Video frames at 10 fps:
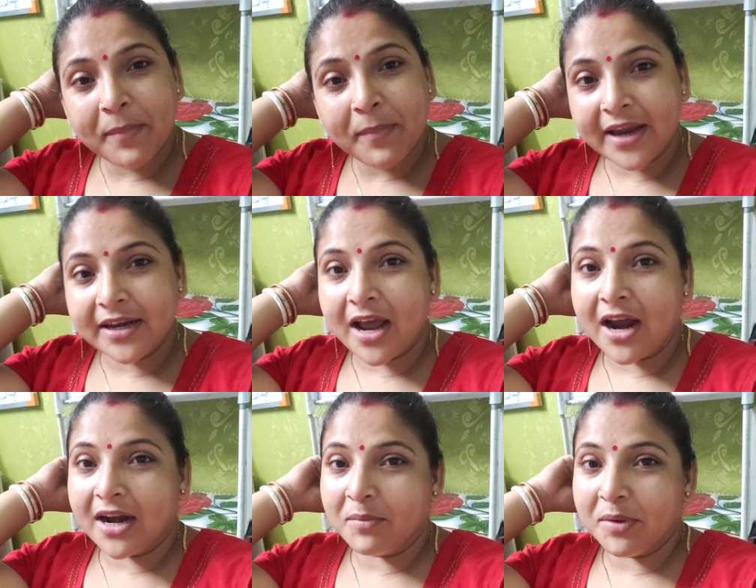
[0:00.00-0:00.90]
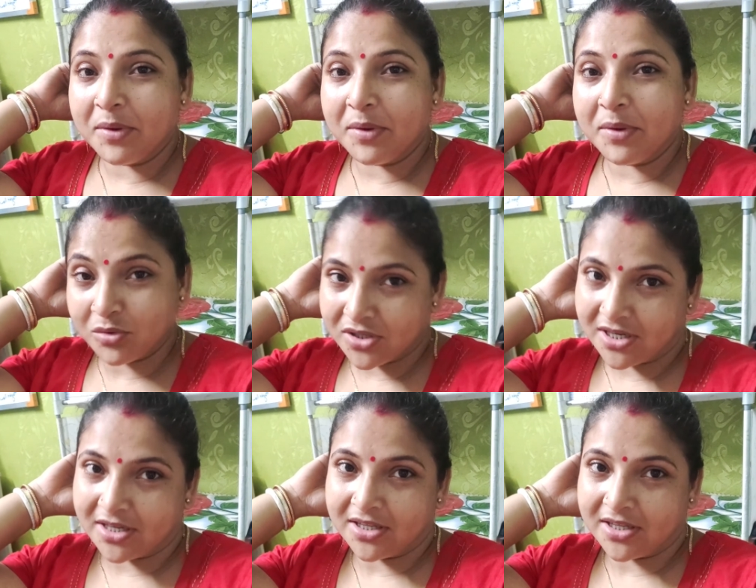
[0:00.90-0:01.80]
পায় না আর আমি পেয়েও
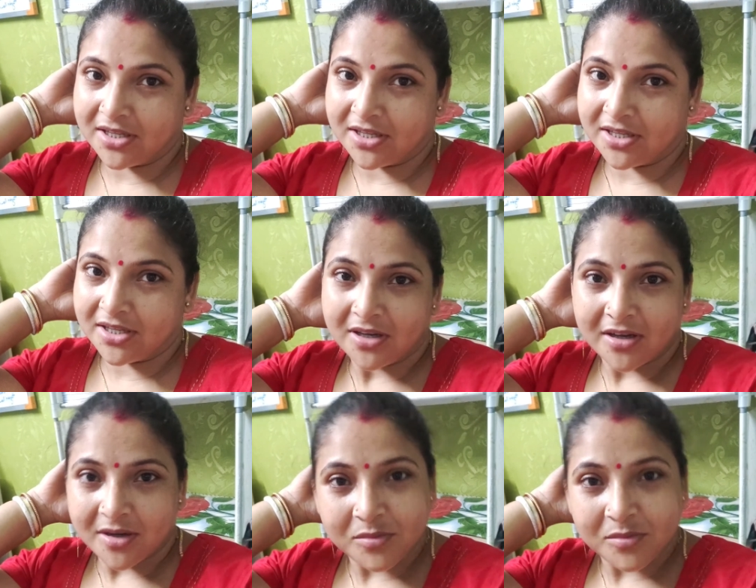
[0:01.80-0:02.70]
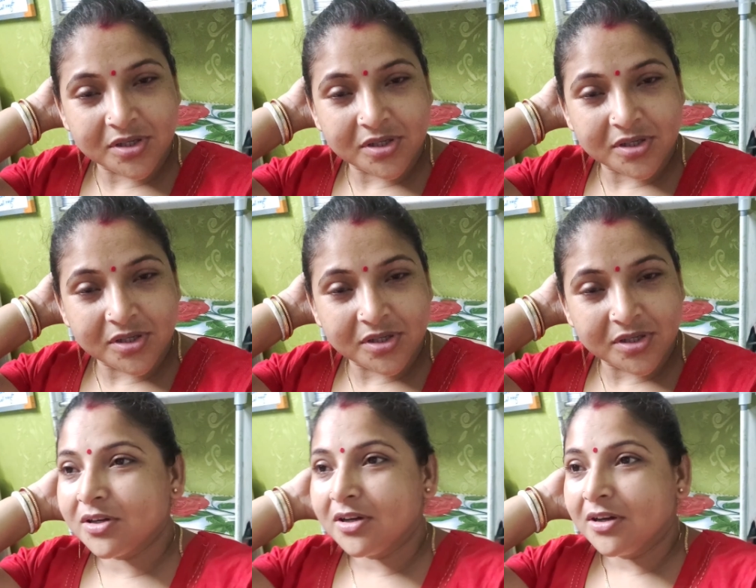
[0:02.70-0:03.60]
ছেড়ে দিলাম বুঝতে পারছো
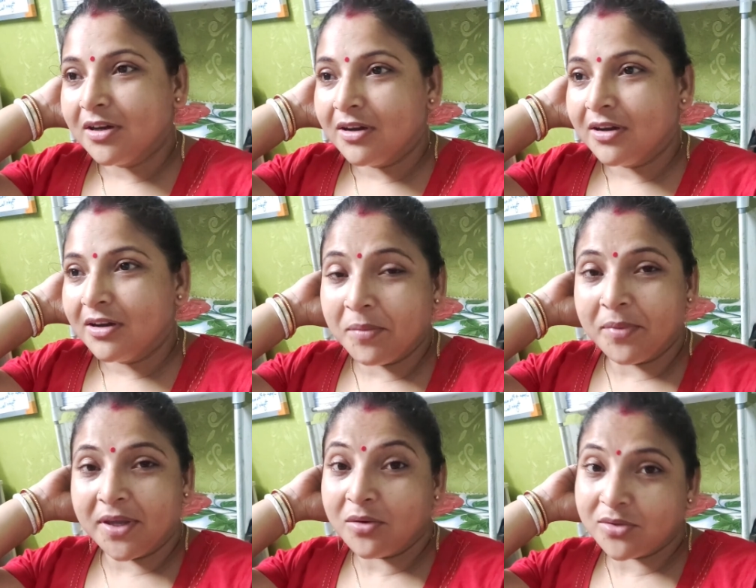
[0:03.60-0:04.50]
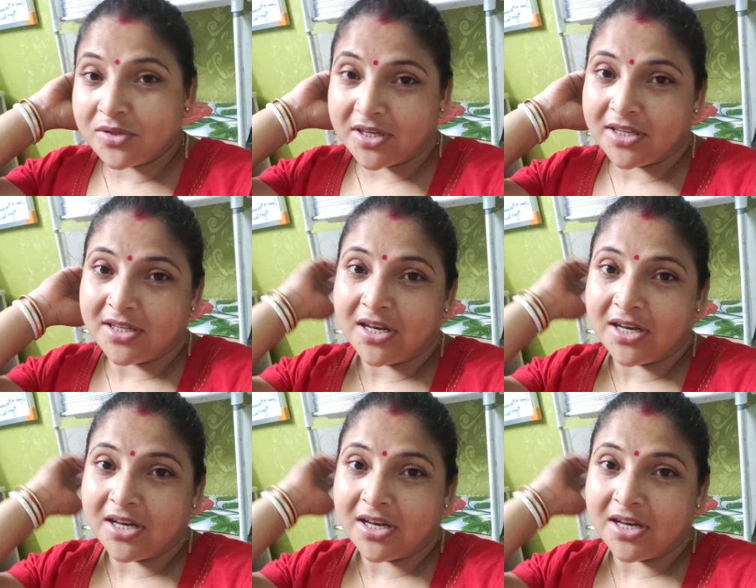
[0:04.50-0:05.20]
আমি পেয়েও ছেড়ে দিলাম